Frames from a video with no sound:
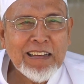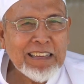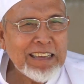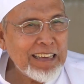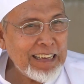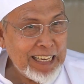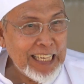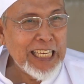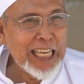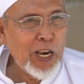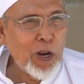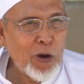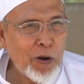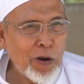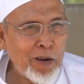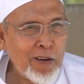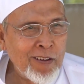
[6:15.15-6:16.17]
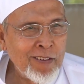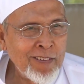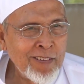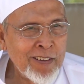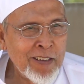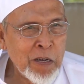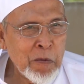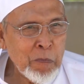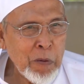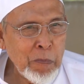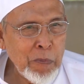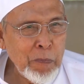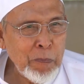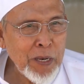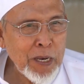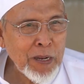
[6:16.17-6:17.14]
Ini loh
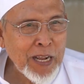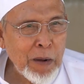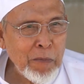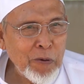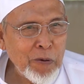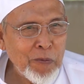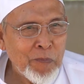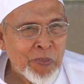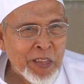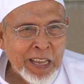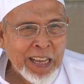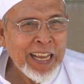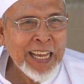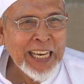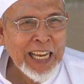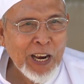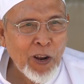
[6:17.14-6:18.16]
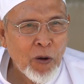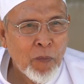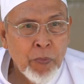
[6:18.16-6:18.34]
pemimpin kamu, ini loh.